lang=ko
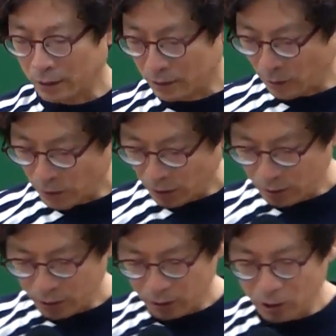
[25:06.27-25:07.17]
그게 밑에
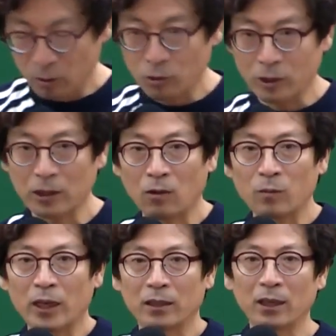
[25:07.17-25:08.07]
그 신청 의무 쪽에서 나오는
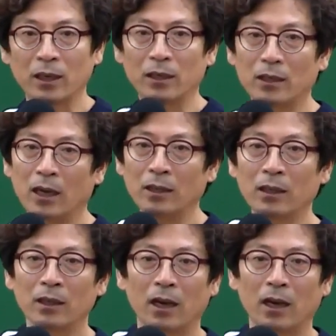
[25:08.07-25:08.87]
말인데 일단